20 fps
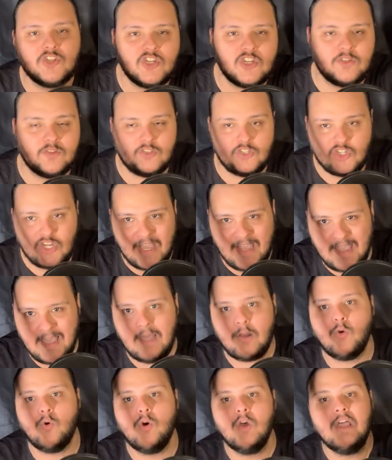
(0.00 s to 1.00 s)

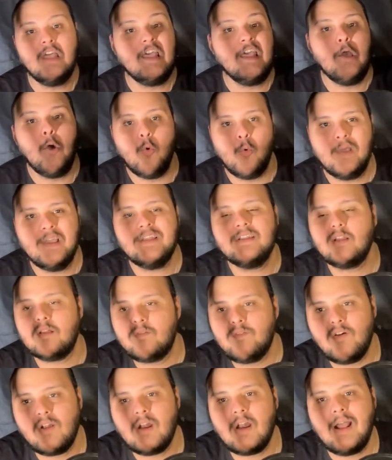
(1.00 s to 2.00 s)
تشغله
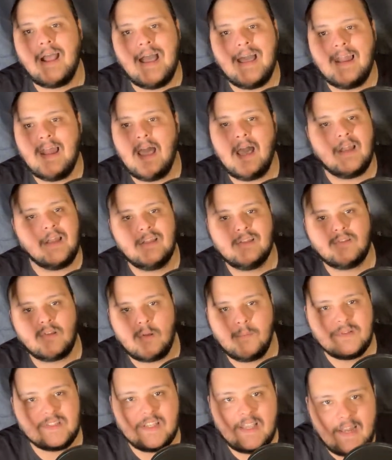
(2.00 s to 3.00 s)
وتتفرج على حلقه
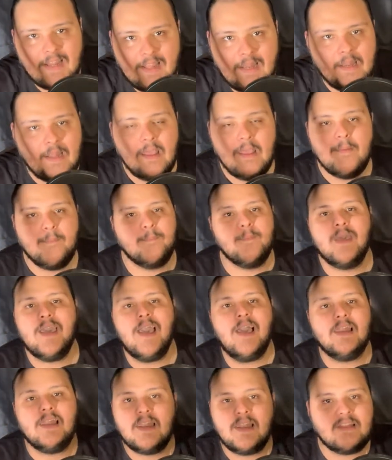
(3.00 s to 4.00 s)
رامز جلال
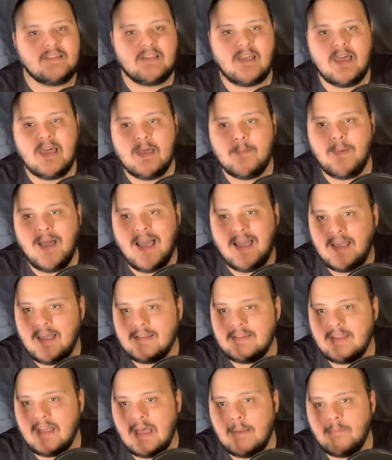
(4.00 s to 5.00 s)
باعلاناتها
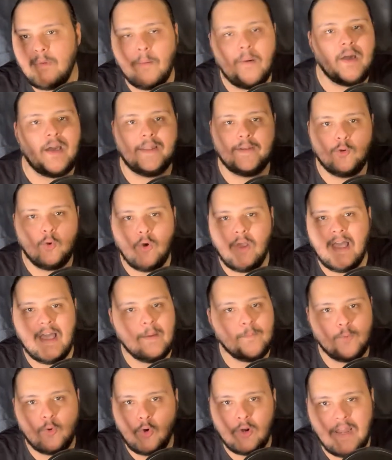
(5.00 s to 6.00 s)
بحاجاتها بابا
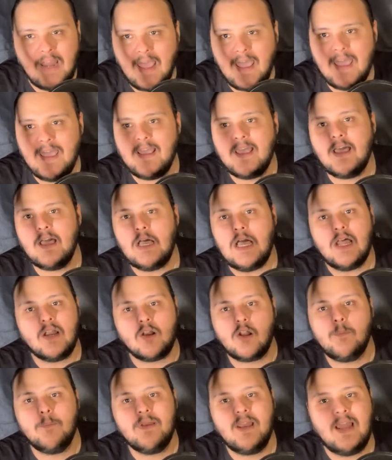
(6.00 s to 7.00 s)
غنوجها بكل حاجه على
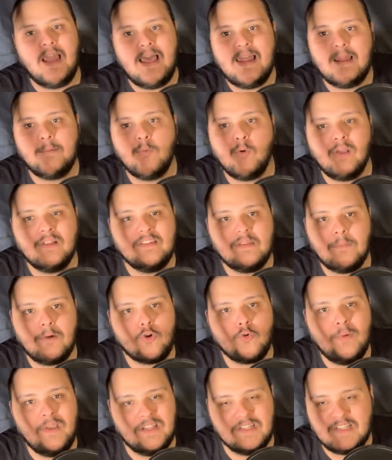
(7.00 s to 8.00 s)
الرغم ان الحلقه ممكن تبقى
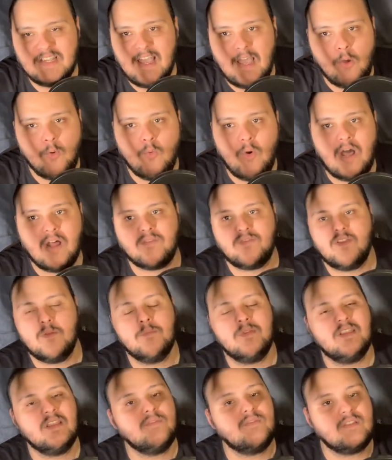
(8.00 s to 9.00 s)
ربع ساعه وحرفيا
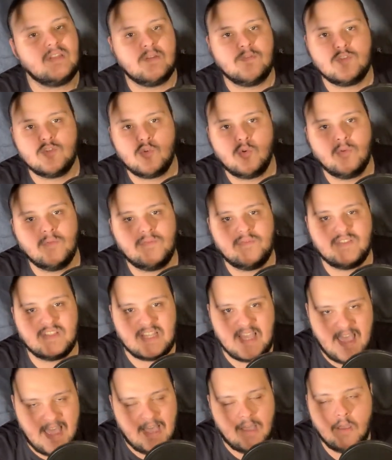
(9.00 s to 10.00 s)
بتيجي في التلفزيون في
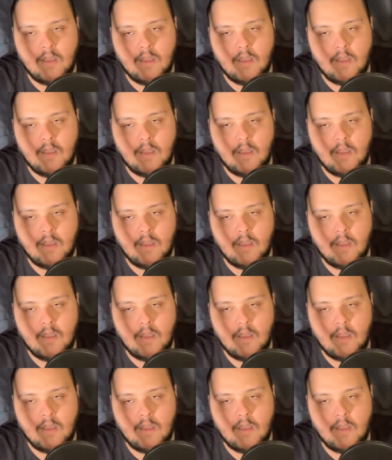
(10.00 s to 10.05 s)
ساعه